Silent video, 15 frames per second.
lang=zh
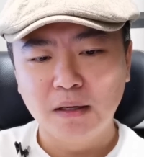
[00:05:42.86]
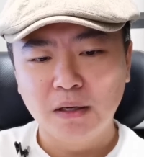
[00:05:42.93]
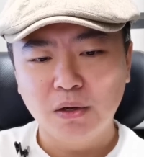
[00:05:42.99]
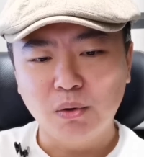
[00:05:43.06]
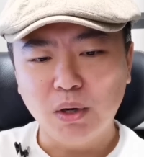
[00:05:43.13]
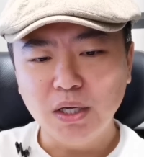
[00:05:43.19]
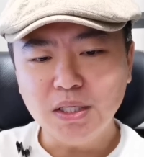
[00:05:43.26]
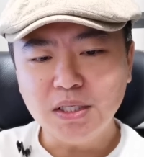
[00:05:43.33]

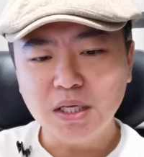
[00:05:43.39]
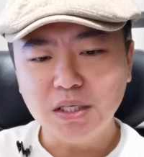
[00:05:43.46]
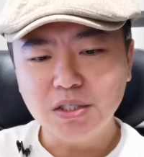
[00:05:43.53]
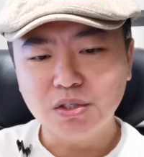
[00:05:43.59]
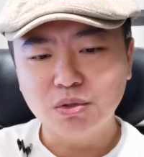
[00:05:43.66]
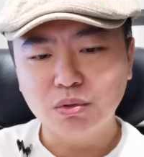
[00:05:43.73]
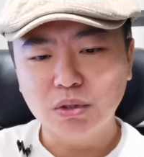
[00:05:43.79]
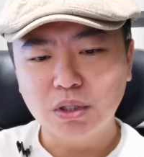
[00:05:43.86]
黄英贤
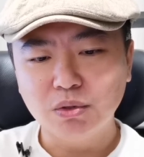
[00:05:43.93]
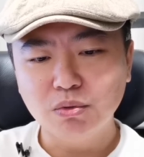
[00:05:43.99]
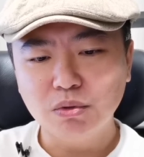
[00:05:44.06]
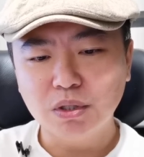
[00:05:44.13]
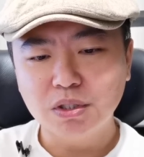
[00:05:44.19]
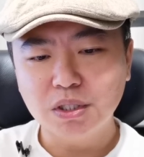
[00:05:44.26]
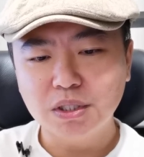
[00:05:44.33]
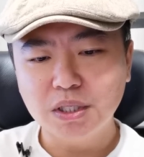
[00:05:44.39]
指出呢，如
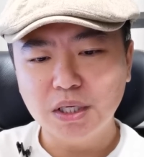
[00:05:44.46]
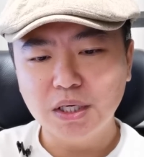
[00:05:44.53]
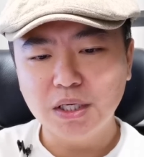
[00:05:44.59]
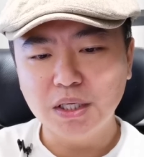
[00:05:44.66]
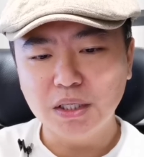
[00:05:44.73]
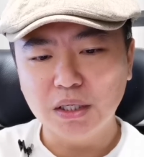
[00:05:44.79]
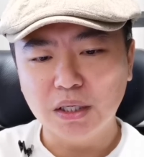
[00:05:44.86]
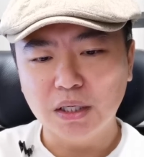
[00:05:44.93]
果这些
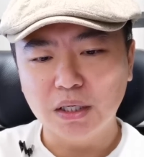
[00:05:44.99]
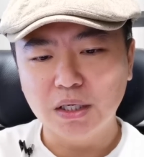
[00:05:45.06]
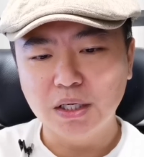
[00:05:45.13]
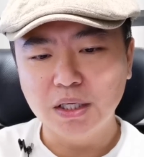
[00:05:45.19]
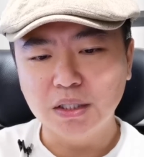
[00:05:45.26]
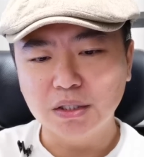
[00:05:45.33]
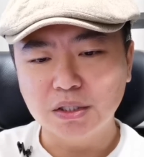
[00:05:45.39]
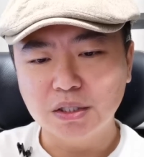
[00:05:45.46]
领啊
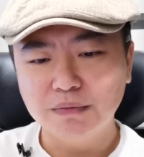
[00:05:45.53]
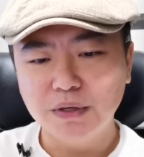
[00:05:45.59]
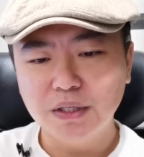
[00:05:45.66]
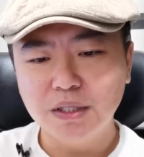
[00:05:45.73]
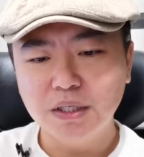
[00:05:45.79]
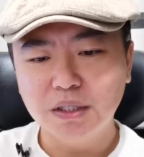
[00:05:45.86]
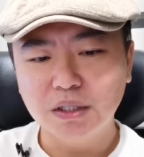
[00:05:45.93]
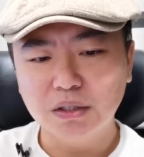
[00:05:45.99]
领事问
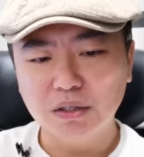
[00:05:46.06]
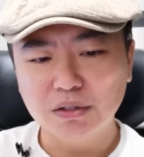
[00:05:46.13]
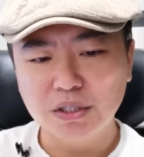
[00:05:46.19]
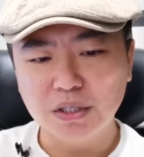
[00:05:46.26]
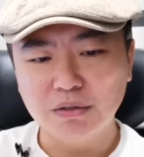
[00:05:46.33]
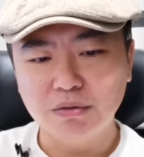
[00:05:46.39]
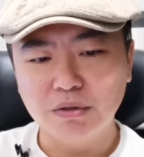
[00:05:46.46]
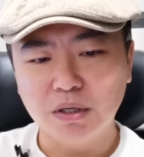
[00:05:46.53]
题得到
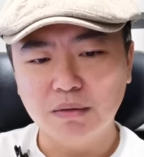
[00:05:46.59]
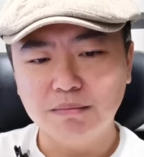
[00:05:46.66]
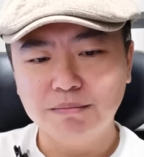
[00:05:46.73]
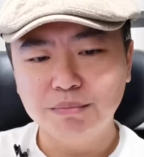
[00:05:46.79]
解决，